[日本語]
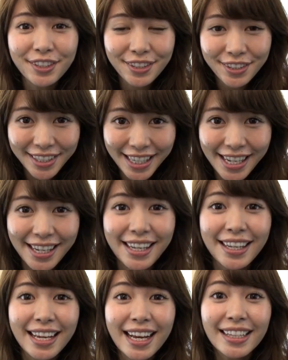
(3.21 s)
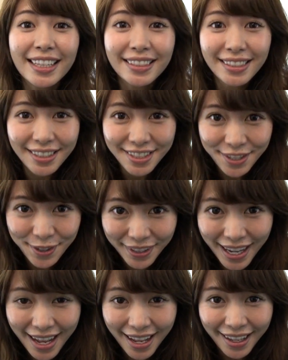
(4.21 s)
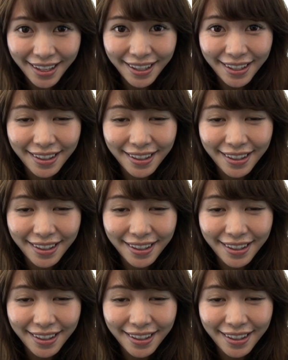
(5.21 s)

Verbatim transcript: ニョッキ、いかがだったでしょうか